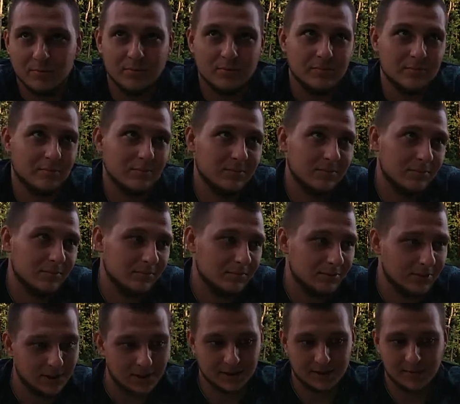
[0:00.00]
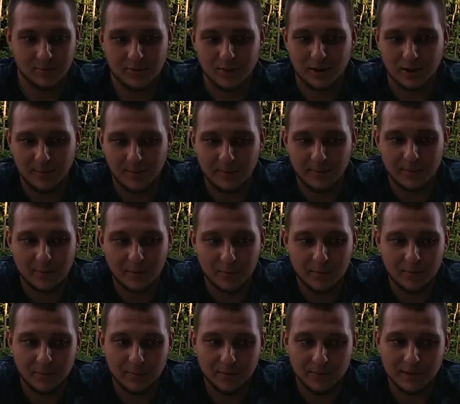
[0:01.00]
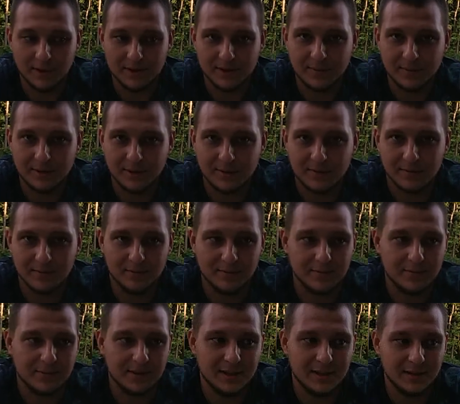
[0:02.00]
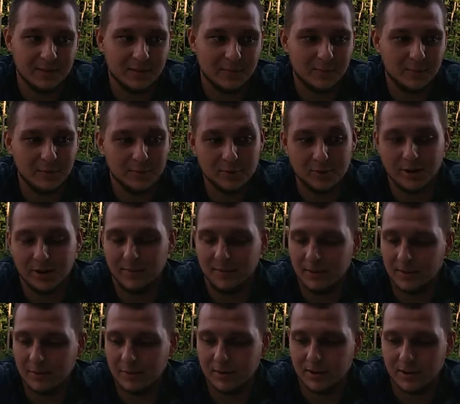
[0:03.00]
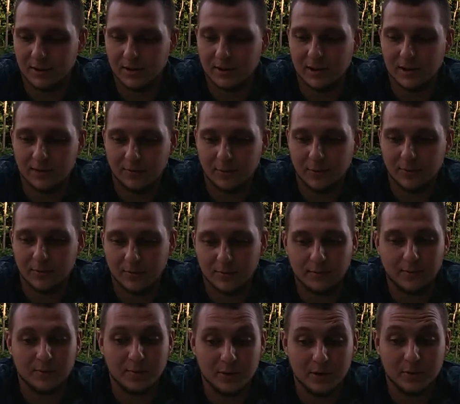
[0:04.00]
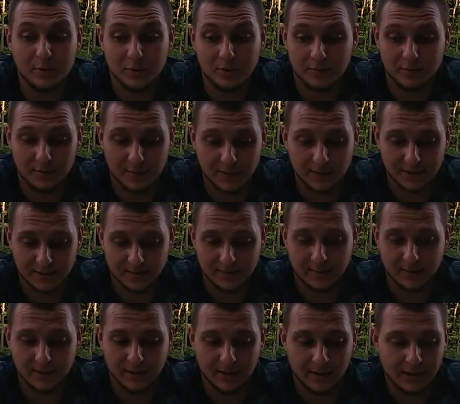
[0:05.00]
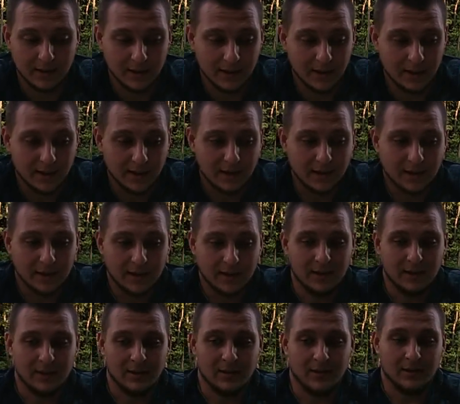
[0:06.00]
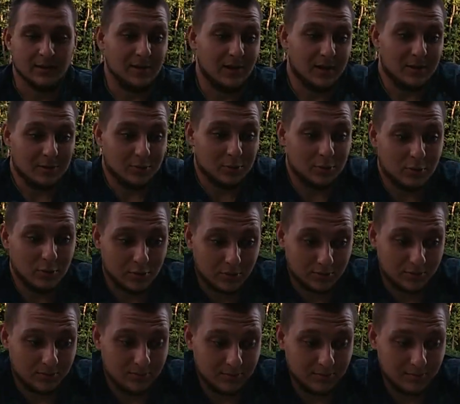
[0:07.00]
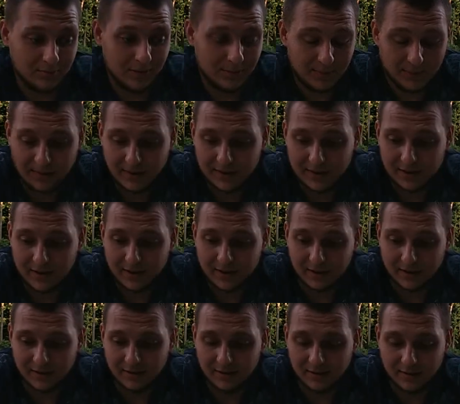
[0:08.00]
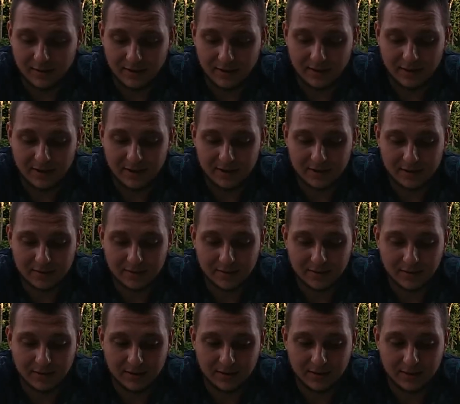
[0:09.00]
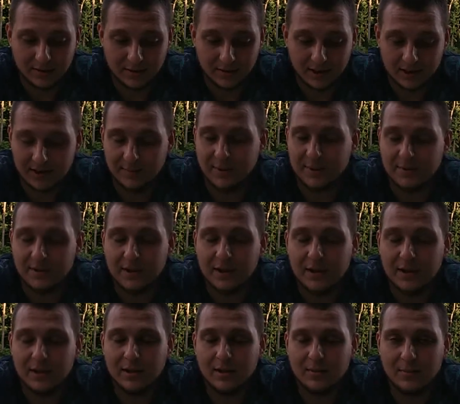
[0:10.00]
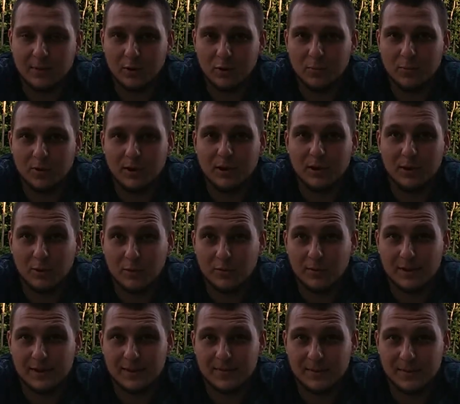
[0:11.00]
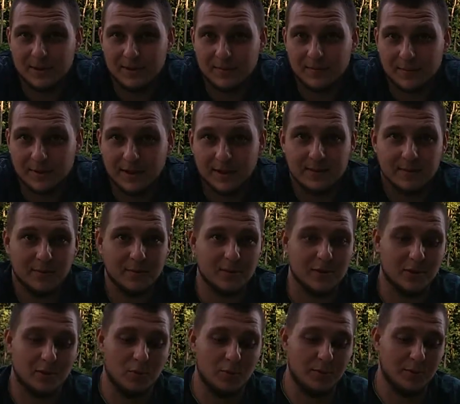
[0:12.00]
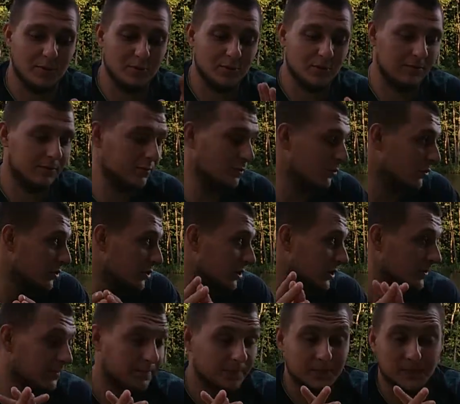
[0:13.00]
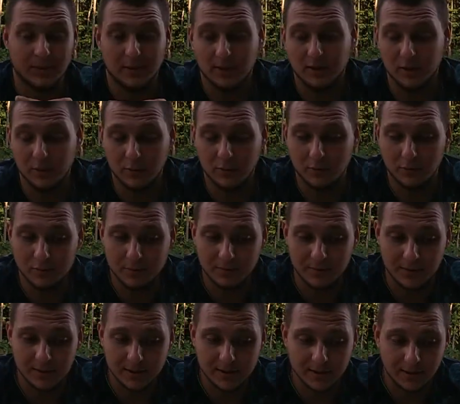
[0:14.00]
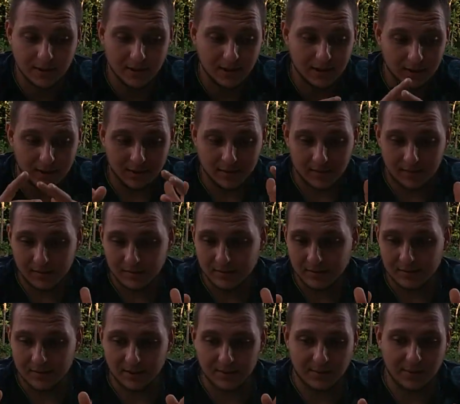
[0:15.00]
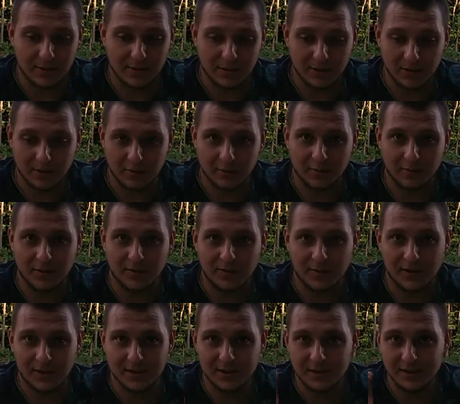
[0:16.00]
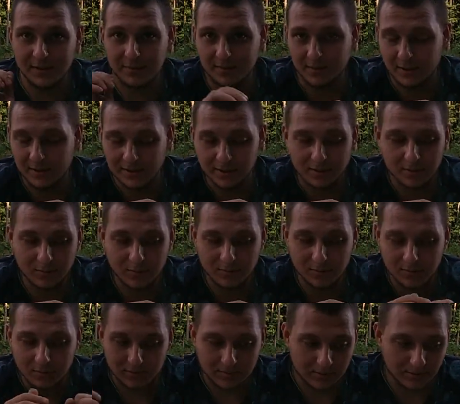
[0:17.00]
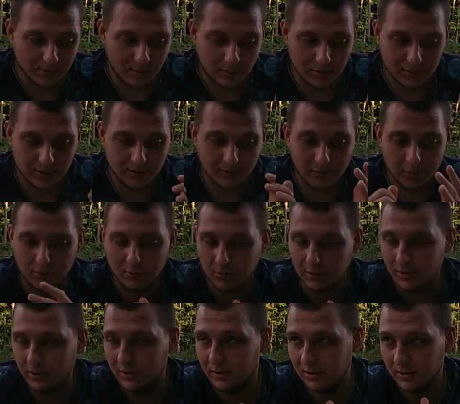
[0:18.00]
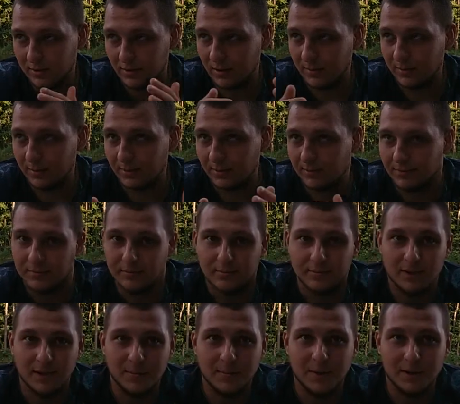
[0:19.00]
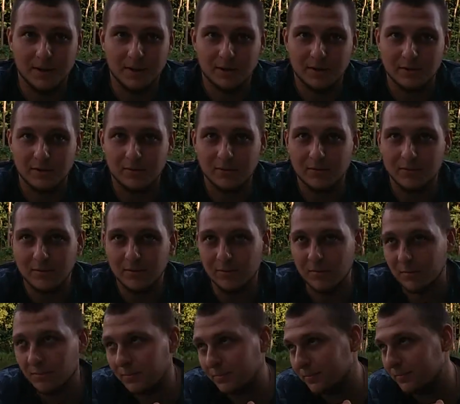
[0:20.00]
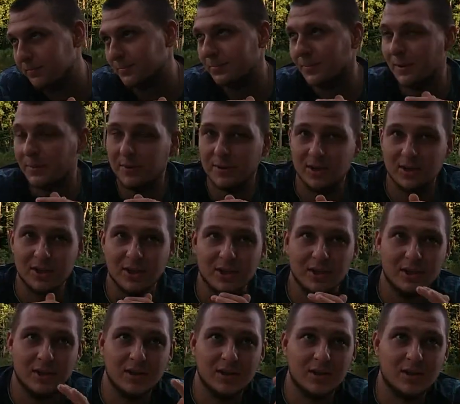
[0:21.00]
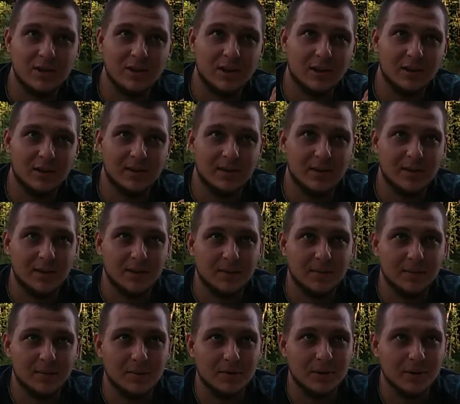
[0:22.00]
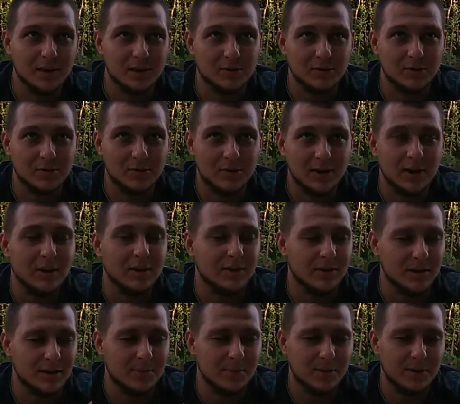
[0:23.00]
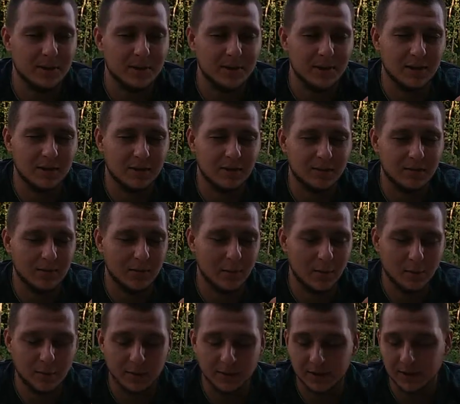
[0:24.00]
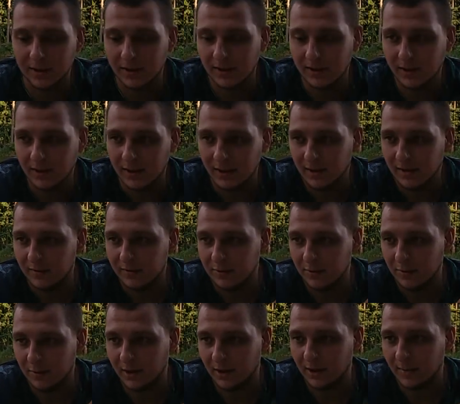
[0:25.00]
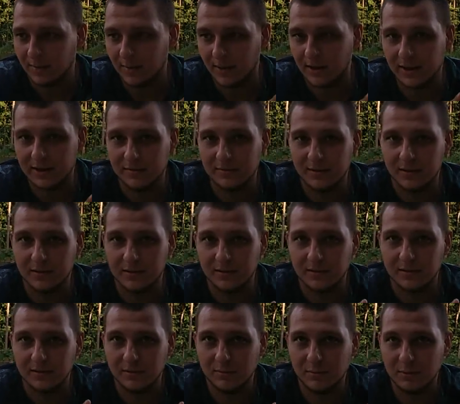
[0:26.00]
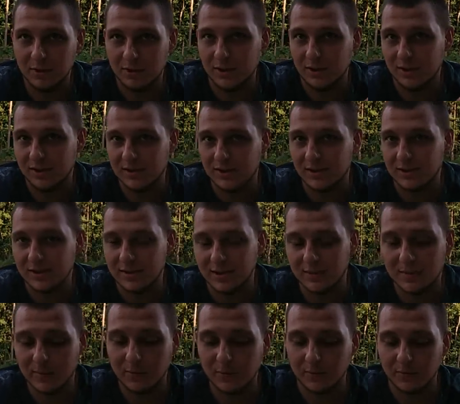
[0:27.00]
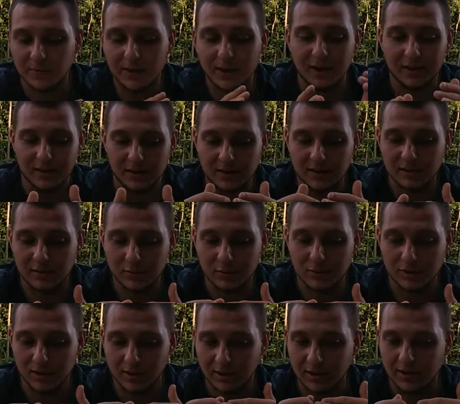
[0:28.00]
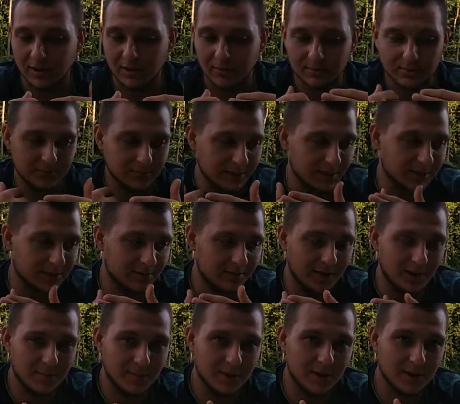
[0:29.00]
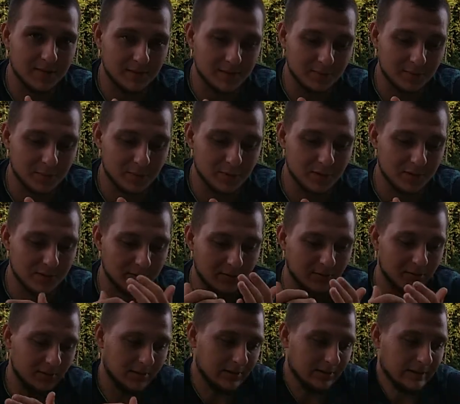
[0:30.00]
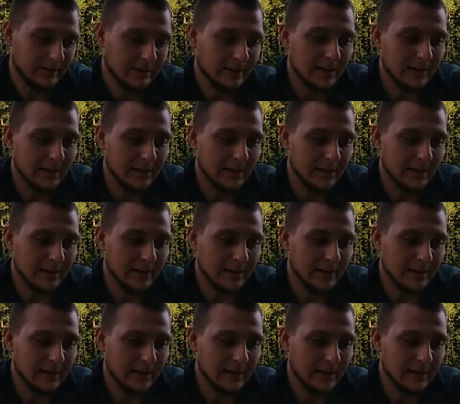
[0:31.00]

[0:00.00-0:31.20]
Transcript: Сейчас немножко, ребят, попробуем разобрать все его плюсы и минусы и для чего он нам вообще нужен в принципе. Так, ну что, для ПВА-стика есть э, наши производители нам придумали готовые смеси. В принципе, можно купить уже в судочке готовую смесь забить ее в ПВА-стик, присунуть, забросить воду и как бы рыбачить. Но ну, на протяжении некоторых, ну, так что некоторых рыбалок, некоторого опыта, все-таки, как показывает, лучше делать стик самому в некоторых случаях, когда там есть время, есть возможность все-таки.